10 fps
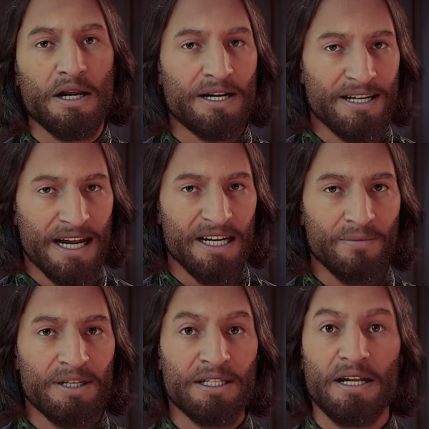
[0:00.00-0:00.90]

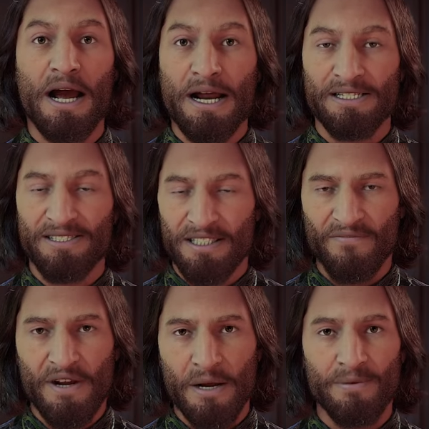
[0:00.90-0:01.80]
اتكتبت عن
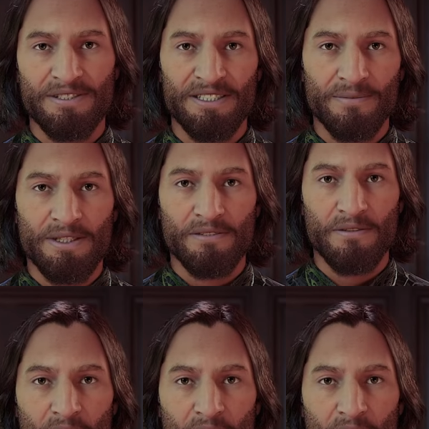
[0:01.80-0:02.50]
السفر عبر الزمن